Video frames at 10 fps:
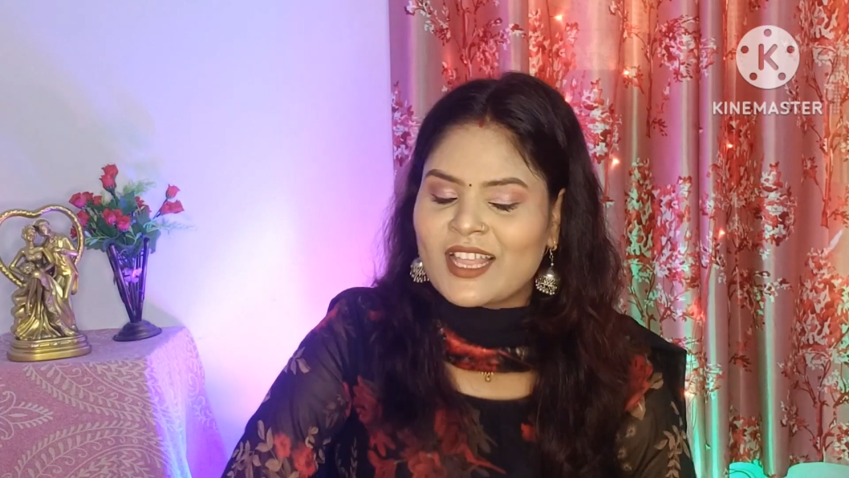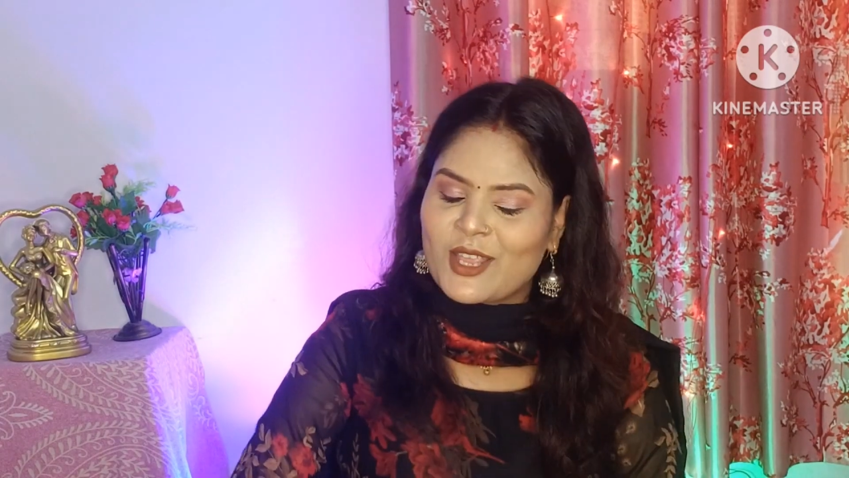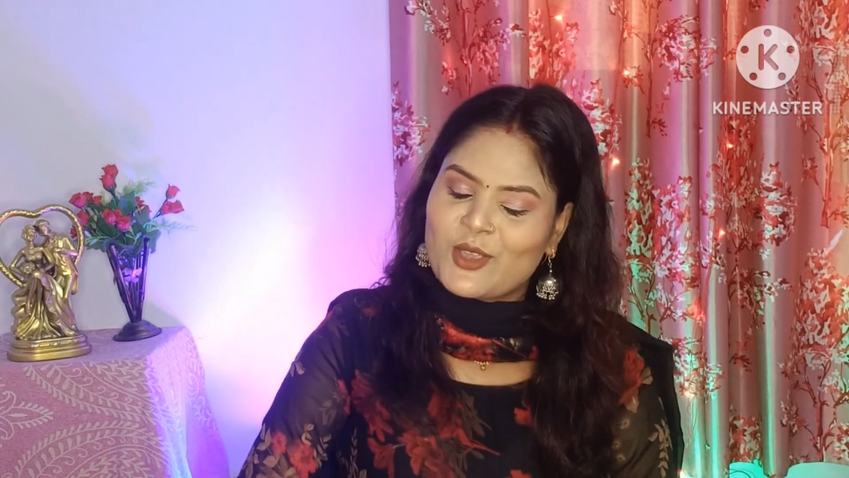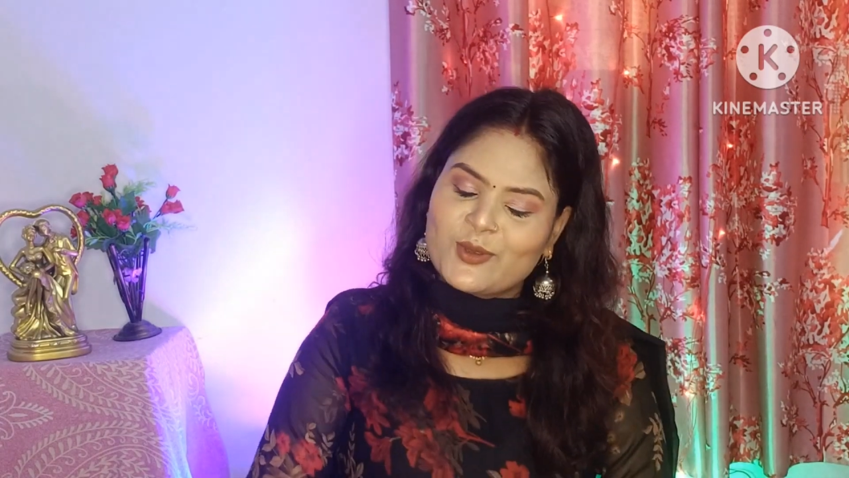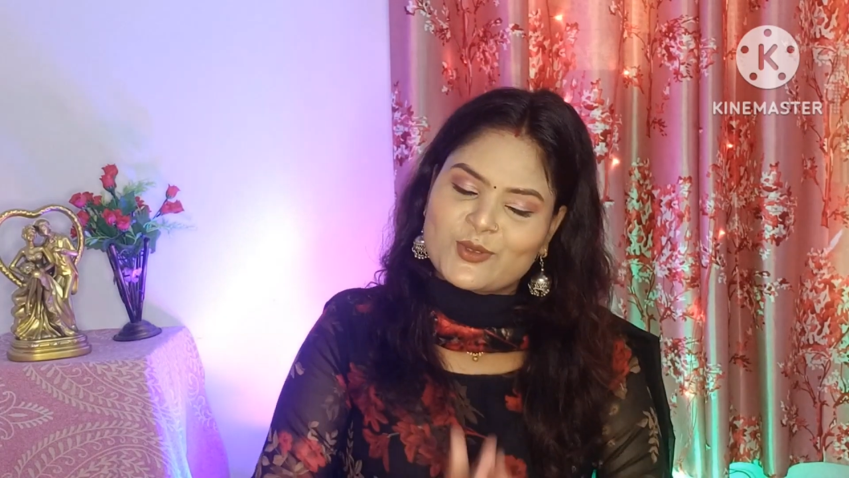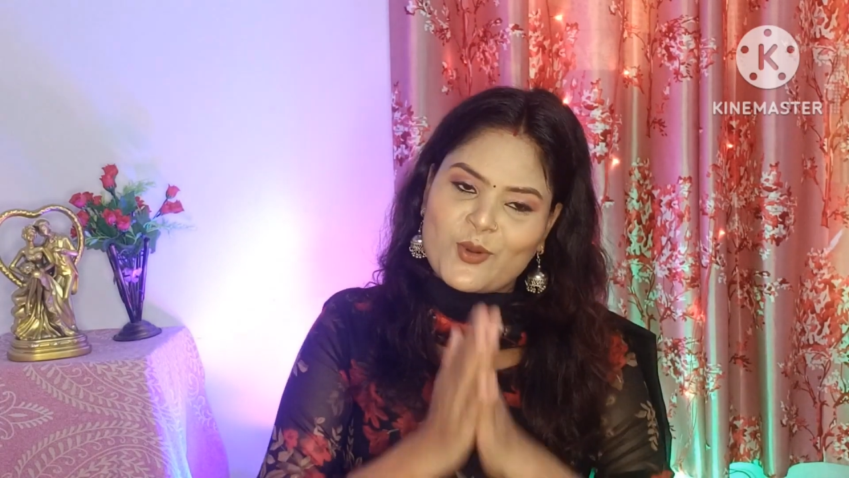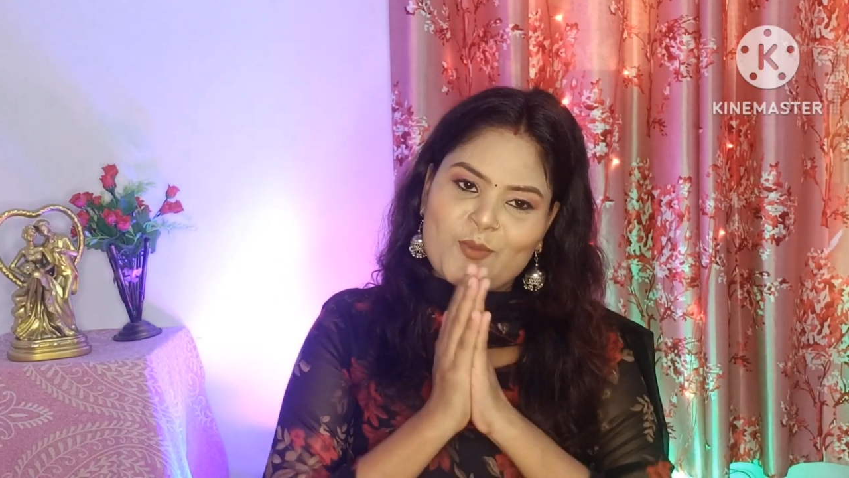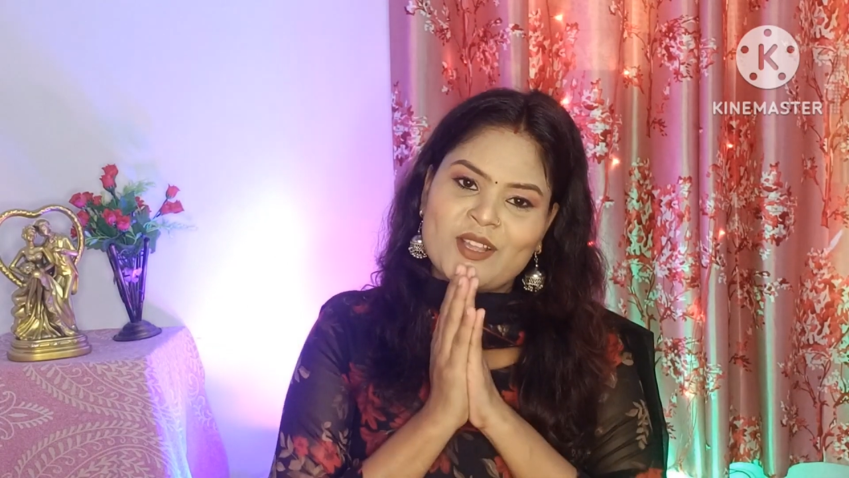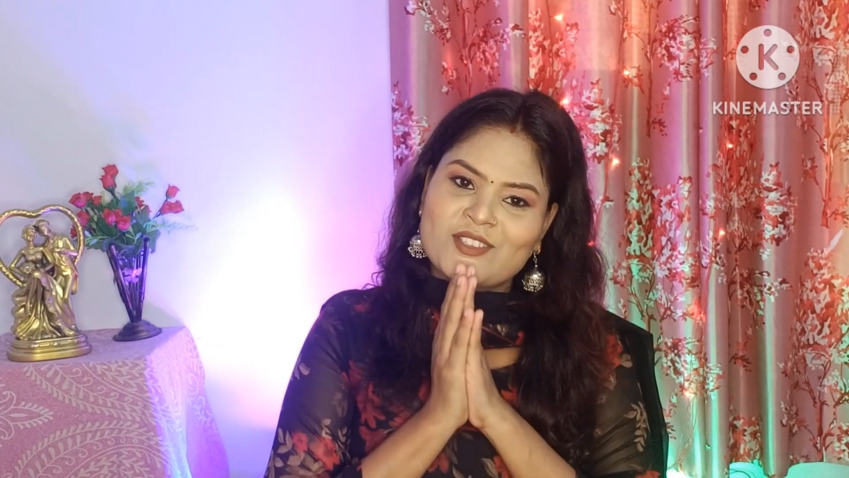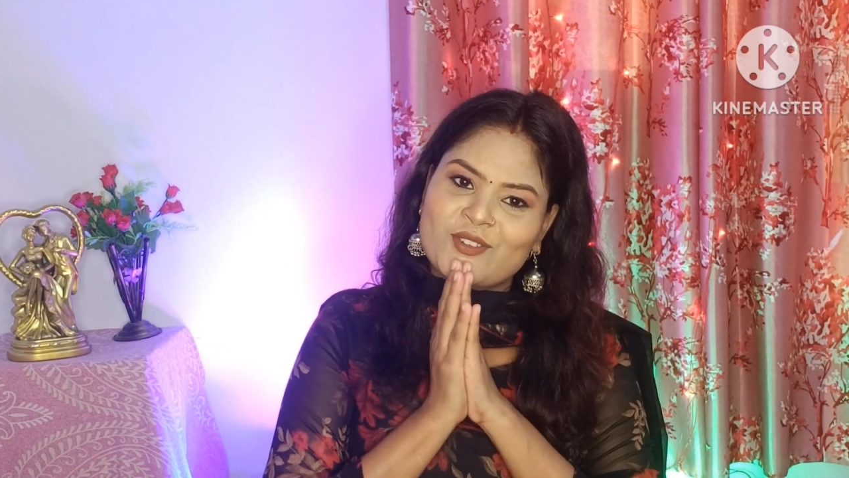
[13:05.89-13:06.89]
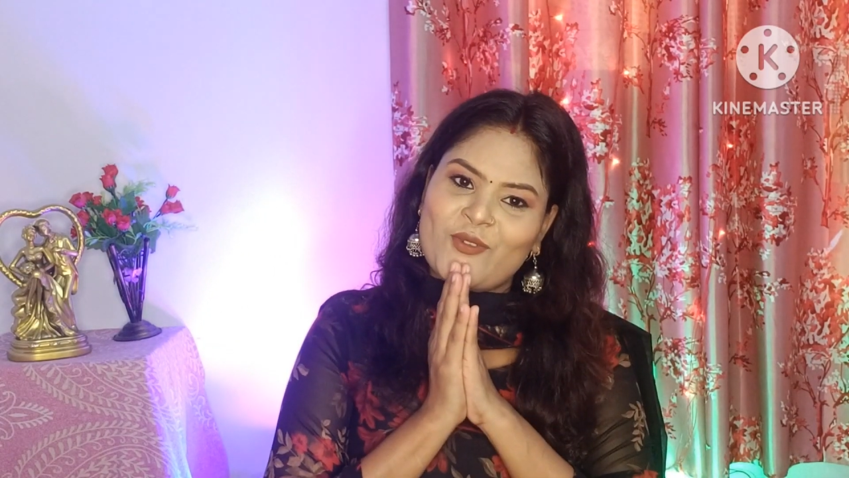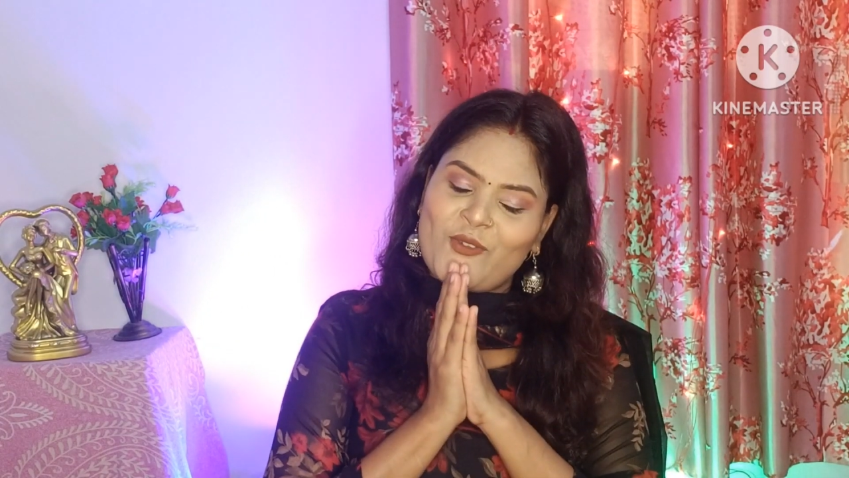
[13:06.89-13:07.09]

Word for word: थैंक यू सो मच